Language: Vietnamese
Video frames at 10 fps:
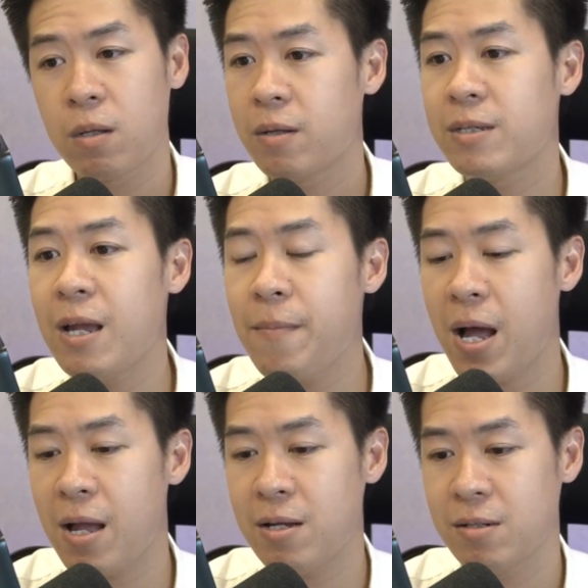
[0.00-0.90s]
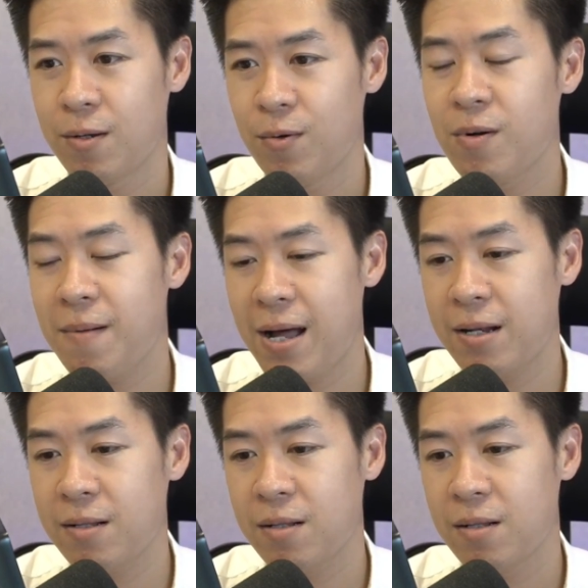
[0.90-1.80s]
Dễ mà, đúng không các
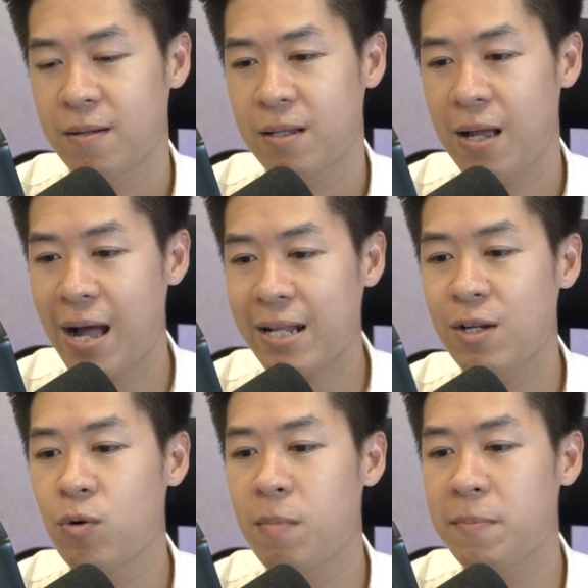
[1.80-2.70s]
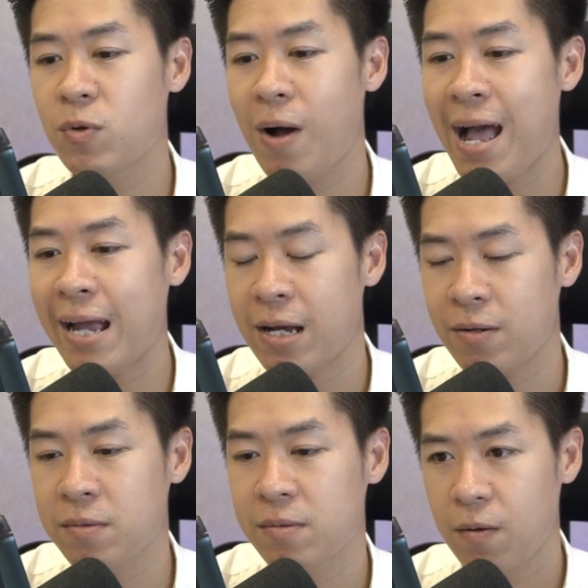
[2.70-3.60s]
bạn? Nào, ai thấy đúng bấm số hai
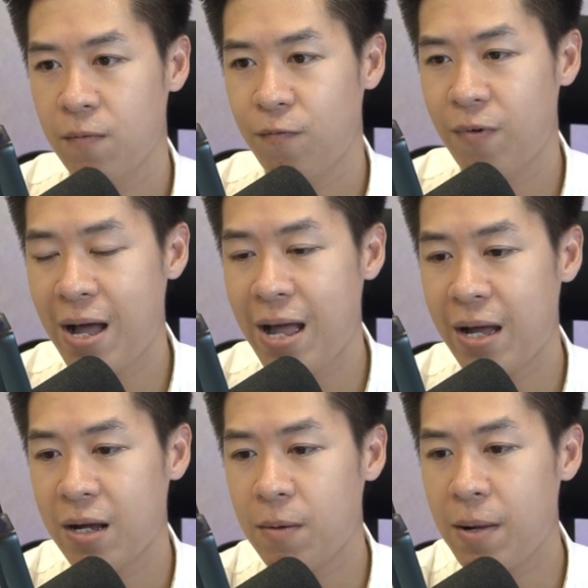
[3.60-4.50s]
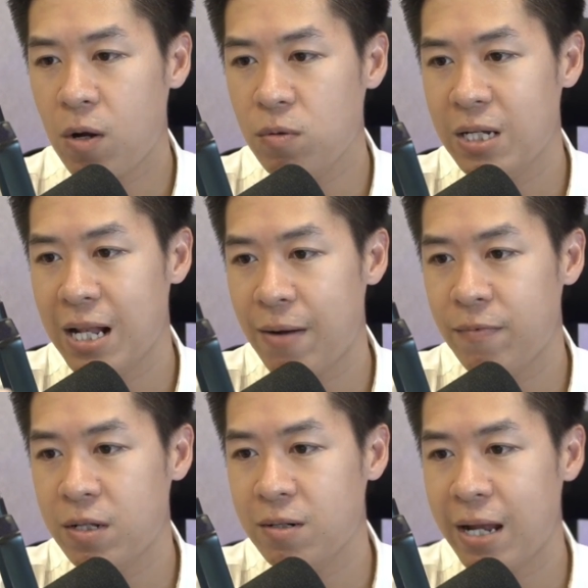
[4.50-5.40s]
nào. Và các bạn không chỉ làm
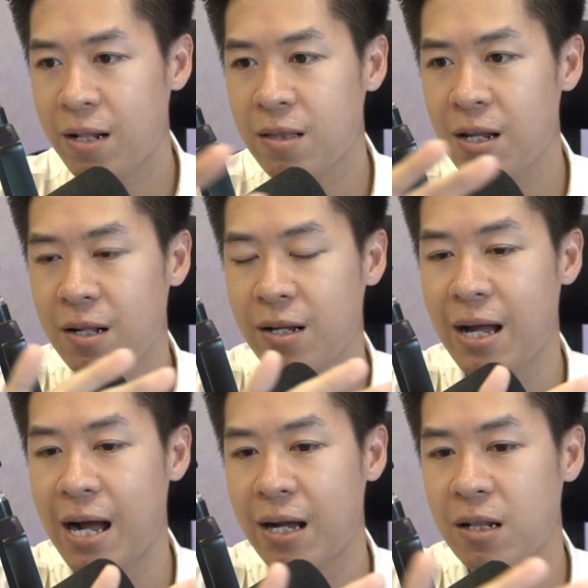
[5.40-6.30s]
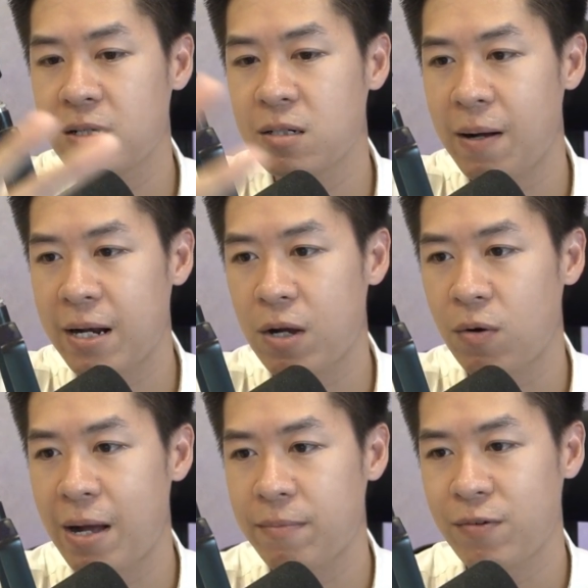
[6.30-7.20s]
với từ này, tất cả các từ bạn
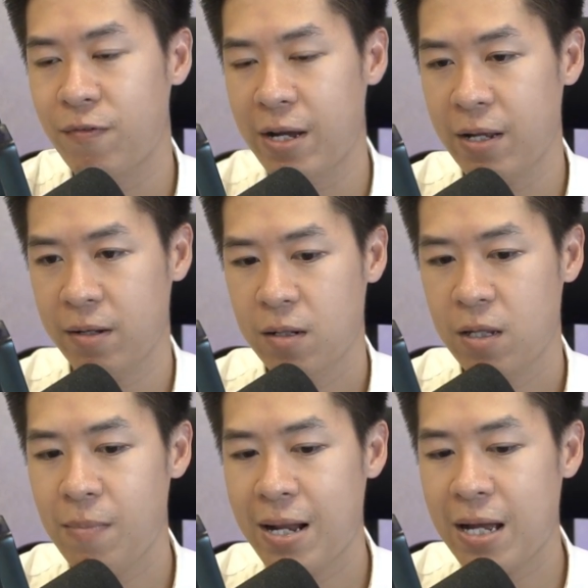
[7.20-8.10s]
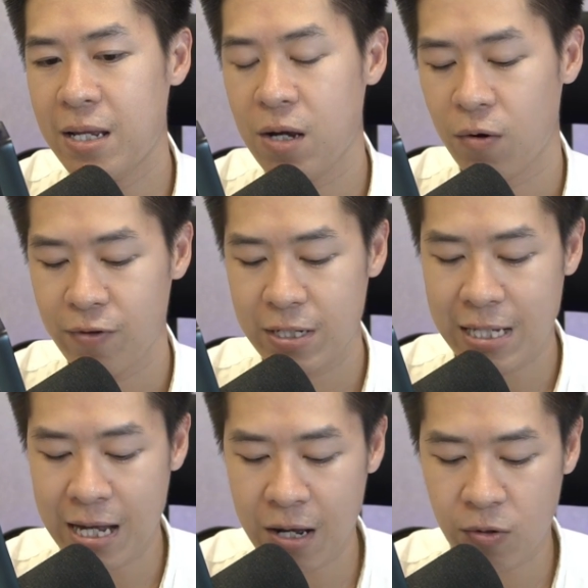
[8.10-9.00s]
đều làm như vậy. Thì bạn đã hiểu vì
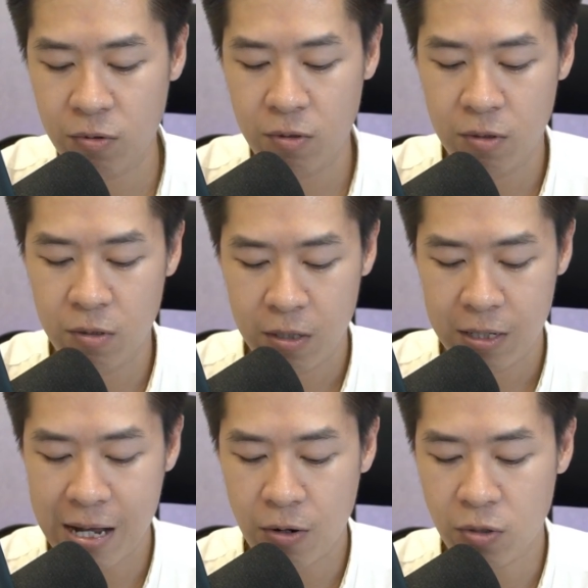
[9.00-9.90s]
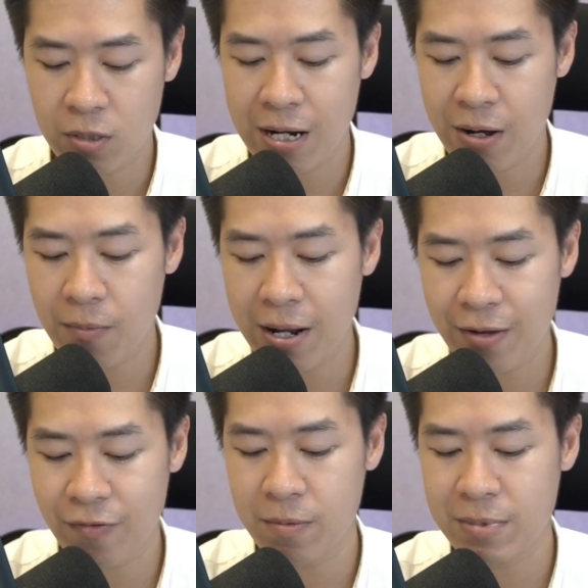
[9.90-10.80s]
sao nào có từ nào các bạn
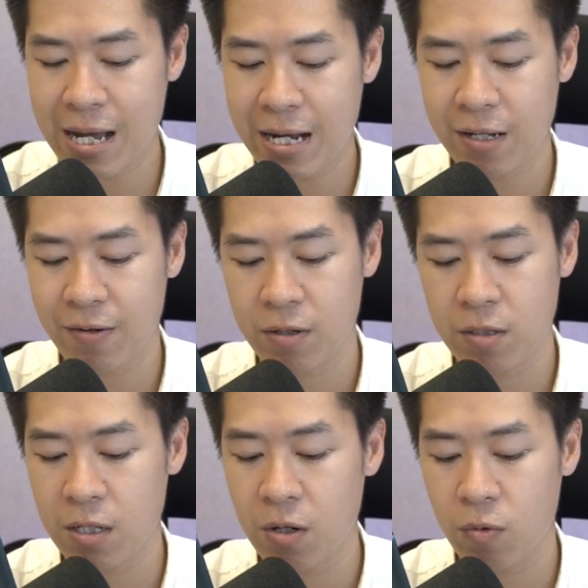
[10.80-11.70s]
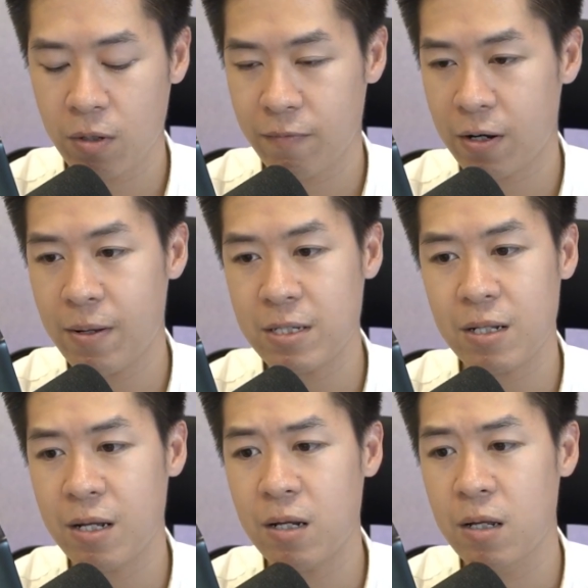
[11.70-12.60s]
hay phát âm sai thầy hướng dẫn luôn. Và các bạn sẽ
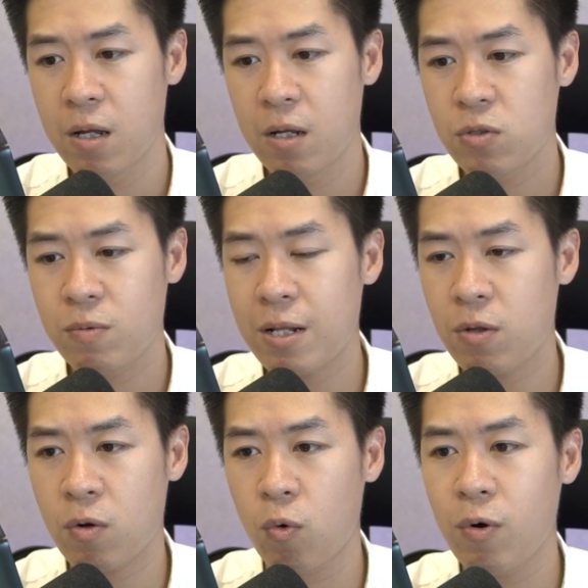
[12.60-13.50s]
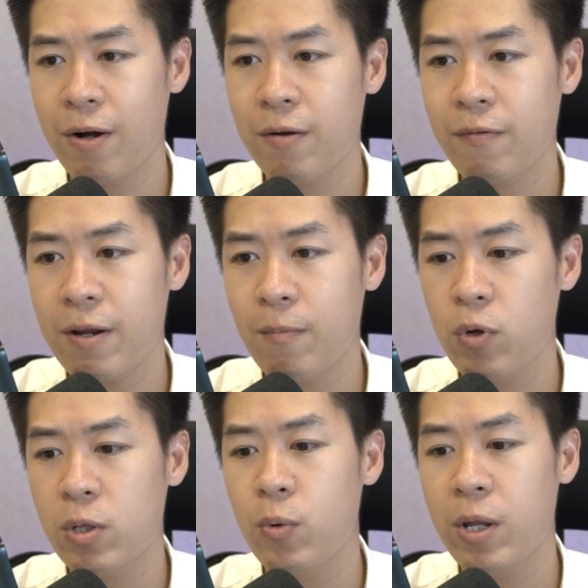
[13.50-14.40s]
thấy là chúng ta toàn cố gắng phát âm
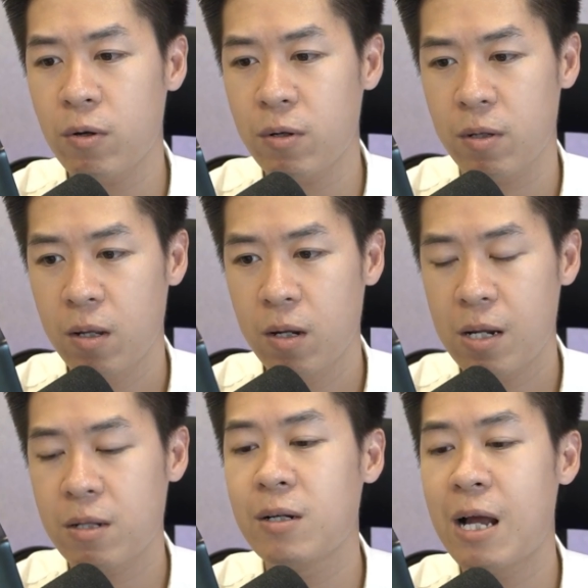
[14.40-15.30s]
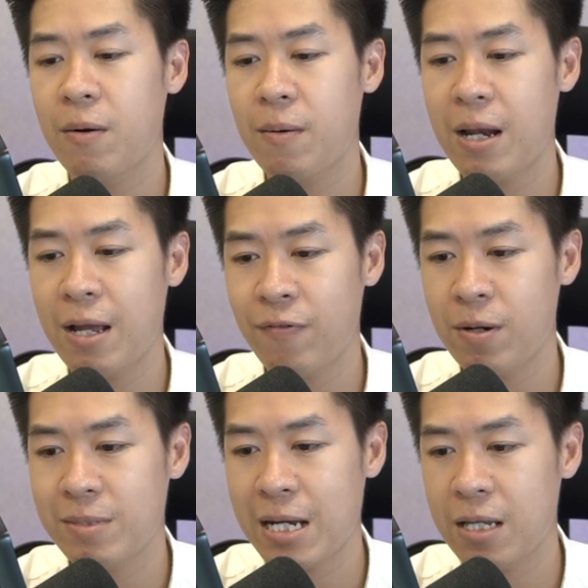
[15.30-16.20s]
liên thuyên thôi. Nào, từ nào các bạn hay phát
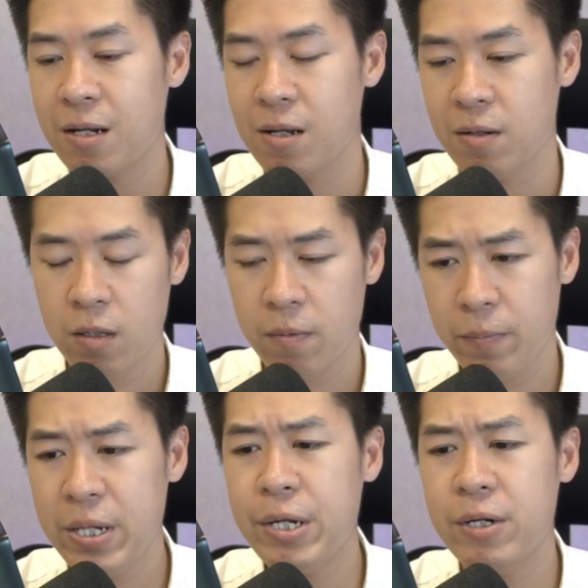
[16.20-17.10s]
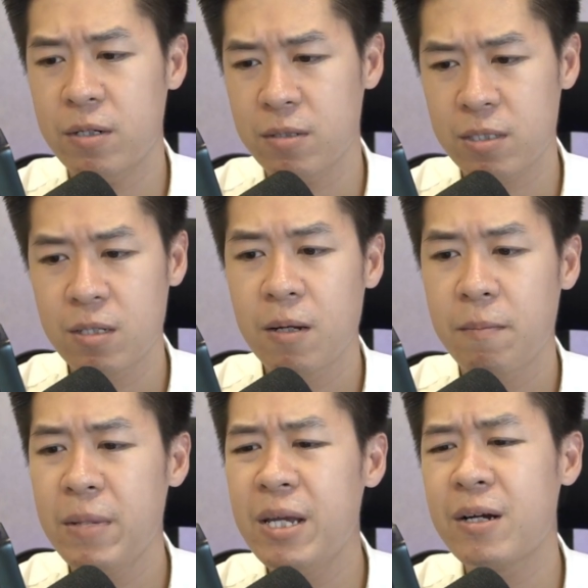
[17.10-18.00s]
âm sai nhất nào? Beers.
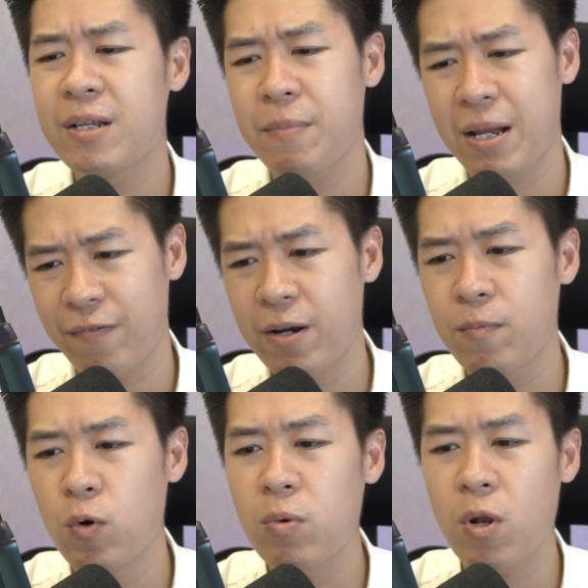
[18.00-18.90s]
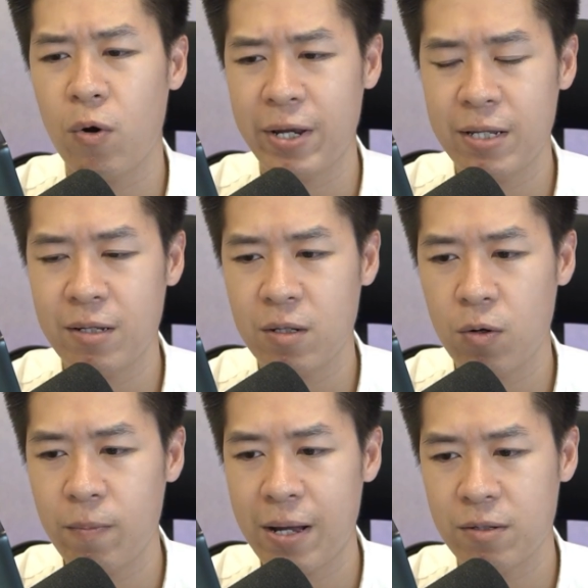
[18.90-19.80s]
Beer thì bạn phát âm đúng lòi
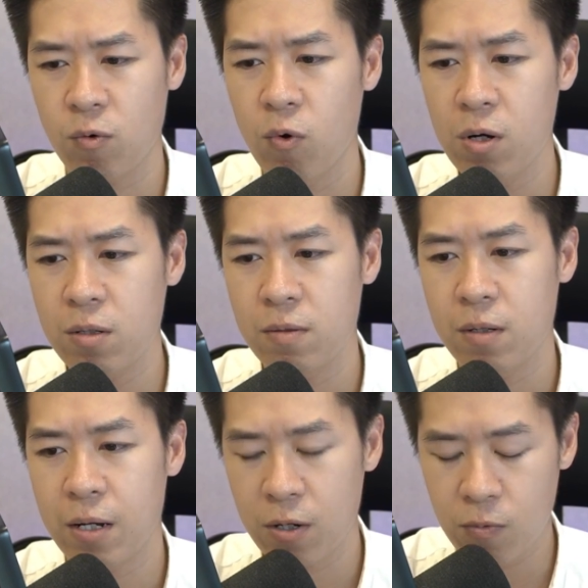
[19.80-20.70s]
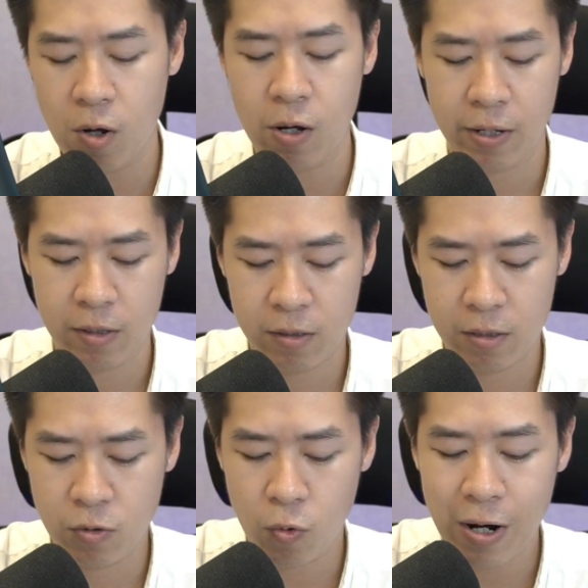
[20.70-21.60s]
hôm nào để uống. À đúng rồi,
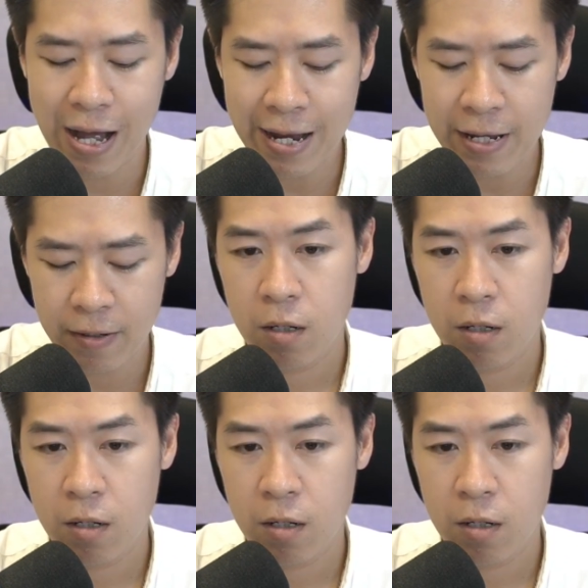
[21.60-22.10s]
từ cô gái.